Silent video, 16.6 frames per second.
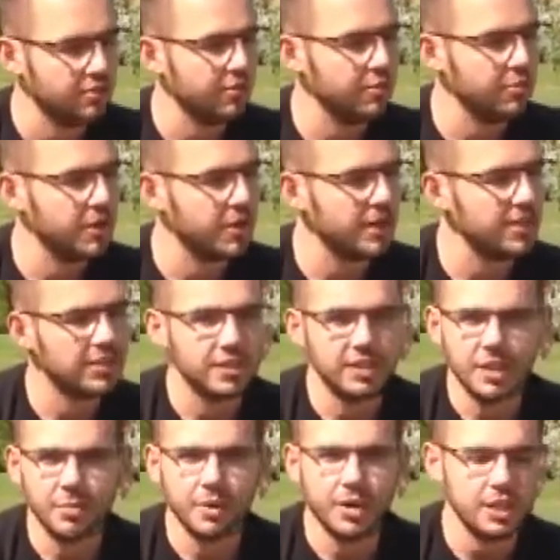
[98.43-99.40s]

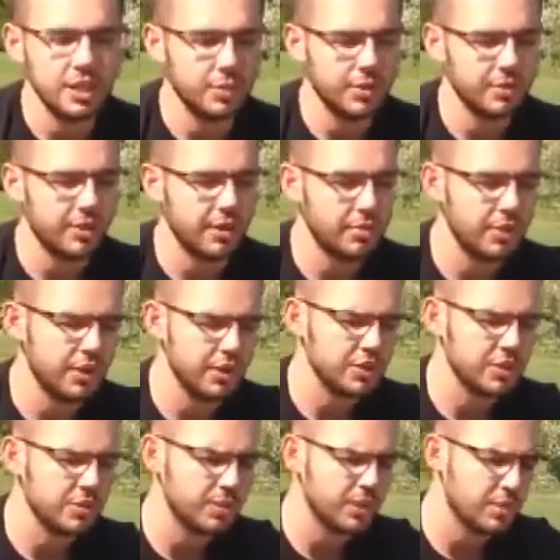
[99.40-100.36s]
Выбираете необходимый вам
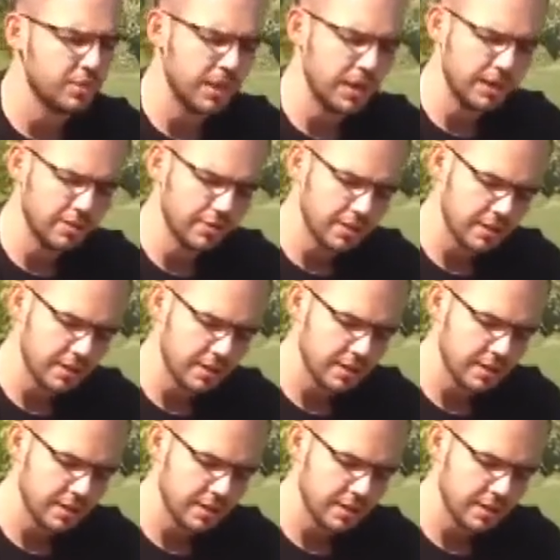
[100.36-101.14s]
режим для полива.